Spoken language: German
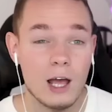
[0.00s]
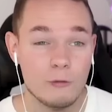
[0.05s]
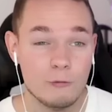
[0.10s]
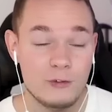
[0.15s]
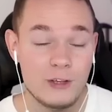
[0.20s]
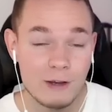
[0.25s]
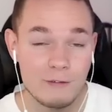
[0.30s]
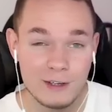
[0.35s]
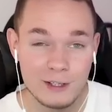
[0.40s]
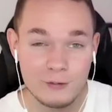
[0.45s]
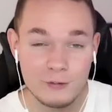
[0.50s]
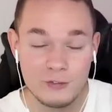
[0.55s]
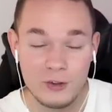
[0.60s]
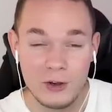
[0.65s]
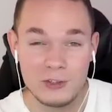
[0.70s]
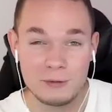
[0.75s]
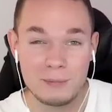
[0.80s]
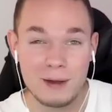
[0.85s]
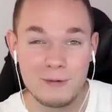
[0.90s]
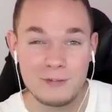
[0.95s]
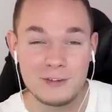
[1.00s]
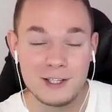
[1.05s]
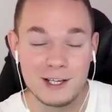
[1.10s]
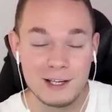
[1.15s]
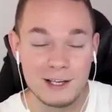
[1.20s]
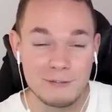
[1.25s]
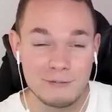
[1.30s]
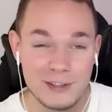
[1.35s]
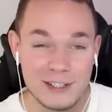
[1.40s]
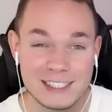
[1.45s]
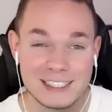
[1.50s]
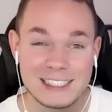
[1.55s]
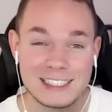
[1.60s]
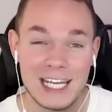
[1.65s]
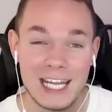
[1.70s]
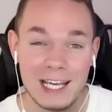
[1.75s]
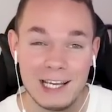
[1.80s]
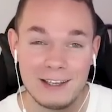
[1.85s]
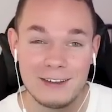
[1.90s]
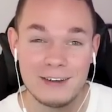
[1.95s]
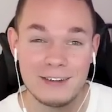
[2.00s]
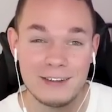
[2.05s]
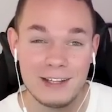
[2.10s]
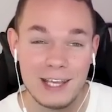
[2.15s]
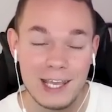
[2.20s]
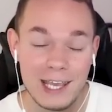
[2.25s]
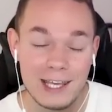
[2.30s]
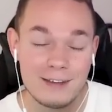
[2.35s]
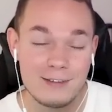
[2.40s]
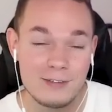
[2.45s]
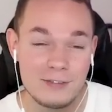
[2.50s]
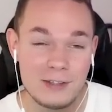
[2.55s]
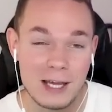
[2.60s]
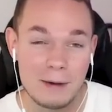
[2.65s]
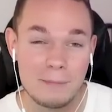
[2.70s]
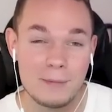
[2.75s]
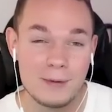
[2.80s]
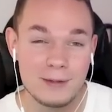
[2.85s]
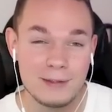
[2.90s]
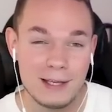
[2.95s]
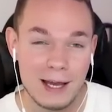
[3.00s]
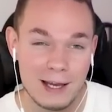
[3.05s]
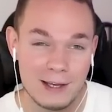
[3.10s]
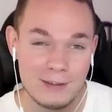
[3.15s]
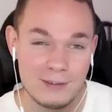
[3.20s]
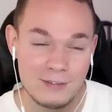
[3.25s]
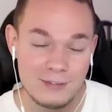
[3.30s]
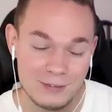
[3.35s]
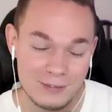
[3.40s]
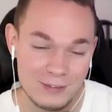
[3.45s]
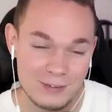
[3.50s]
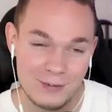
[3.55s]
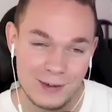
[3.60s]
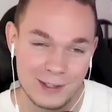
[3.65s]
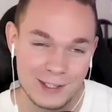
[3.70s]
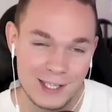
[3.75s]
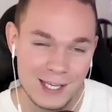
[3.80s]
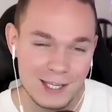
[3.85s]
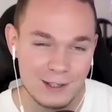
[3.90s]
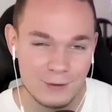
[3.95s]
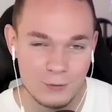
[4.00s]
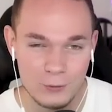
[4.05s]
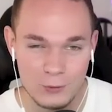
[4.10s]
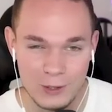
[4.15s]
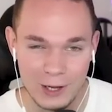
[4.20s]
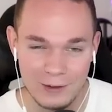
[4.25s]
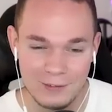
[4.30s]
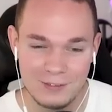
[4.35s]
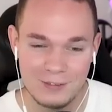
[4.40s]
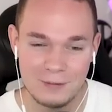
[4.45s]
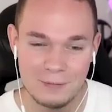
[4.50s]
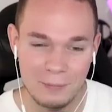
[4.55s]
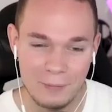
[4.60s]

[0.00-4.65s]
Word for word: Wir werden uns heute mal wieder verstecken in Stumblegeist und zwar gegen Lukas.